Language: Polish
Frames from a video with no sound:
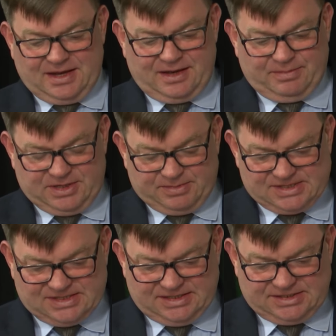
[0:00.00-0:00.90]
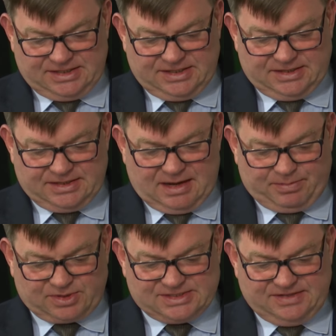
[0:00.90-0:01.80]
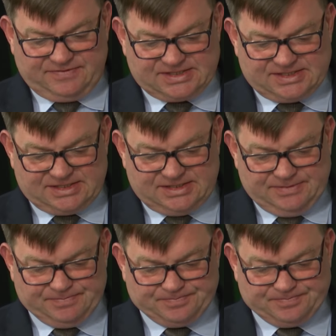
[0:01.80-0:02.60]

E, panie prezydencie, raport z inwestycji